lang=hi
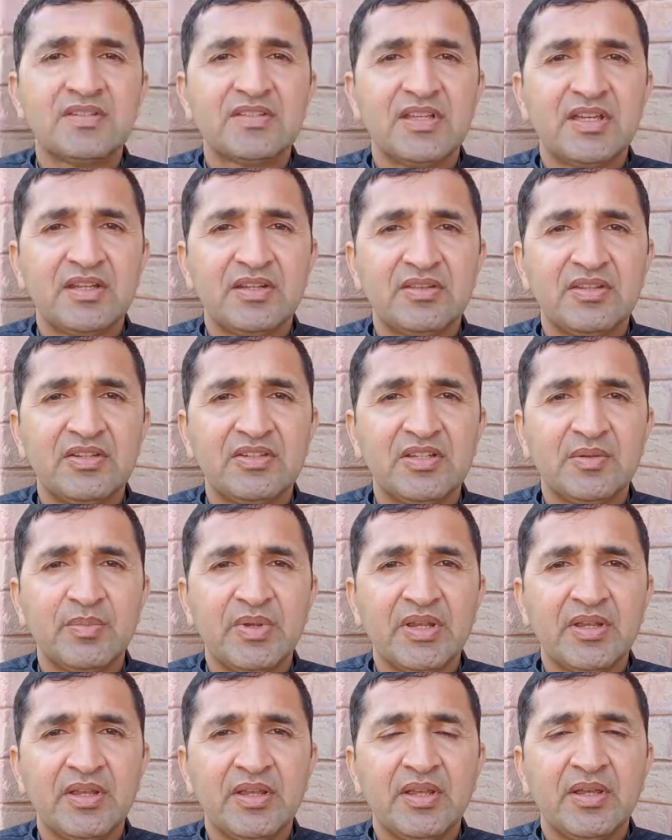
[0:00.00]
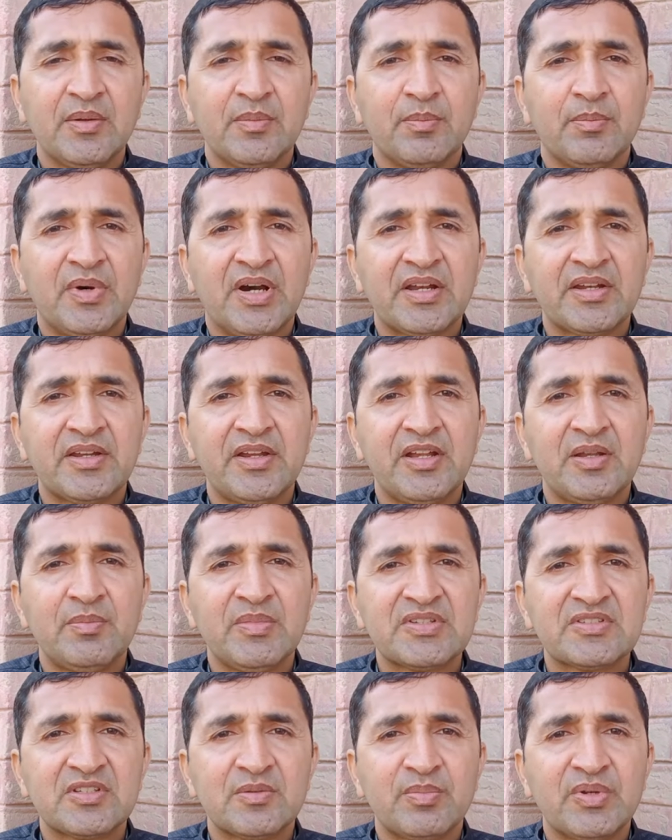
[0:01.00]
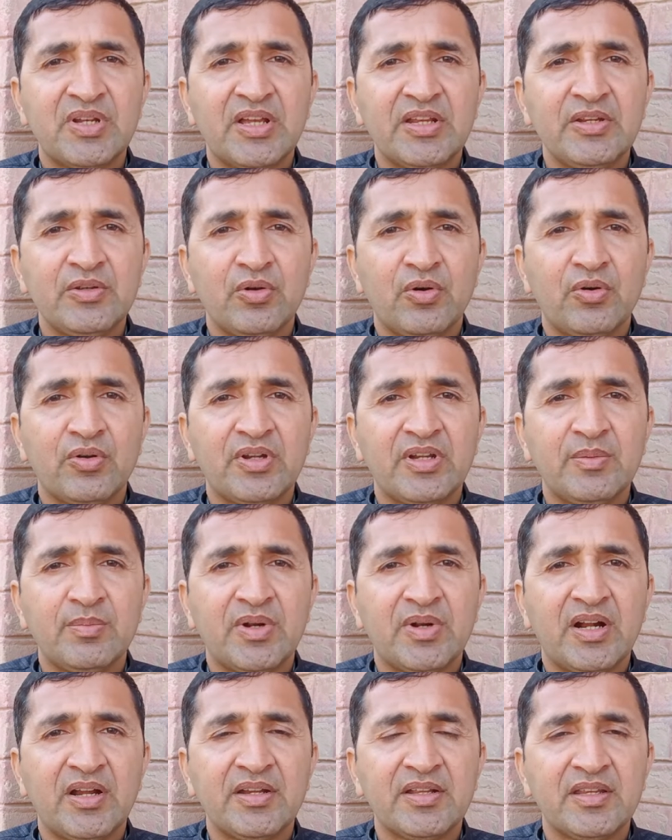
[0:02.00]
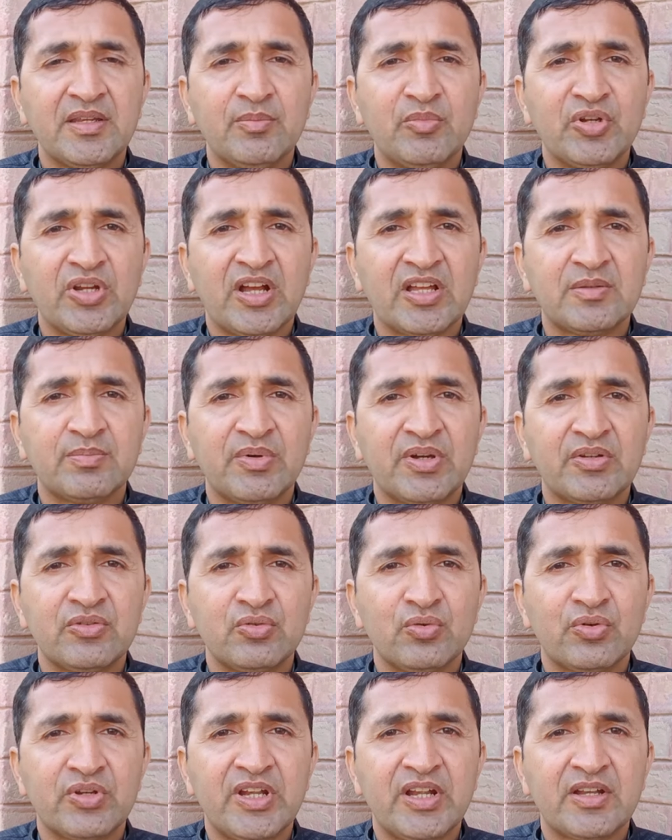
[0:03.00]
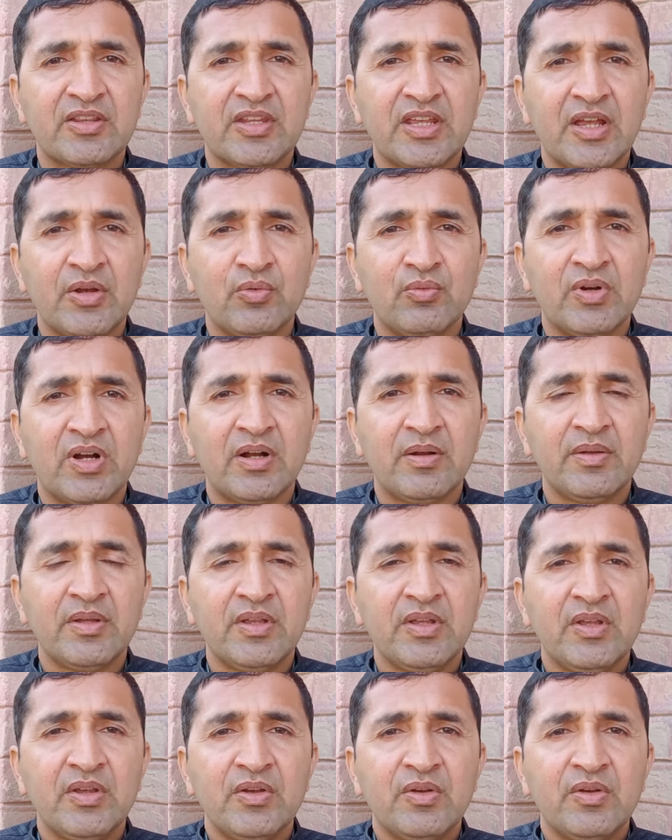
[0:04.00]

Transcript: जिसके नतीजे में मार्केट में सप्लाई और डिमांड की बुनियाद पर जो रेट तय हुआ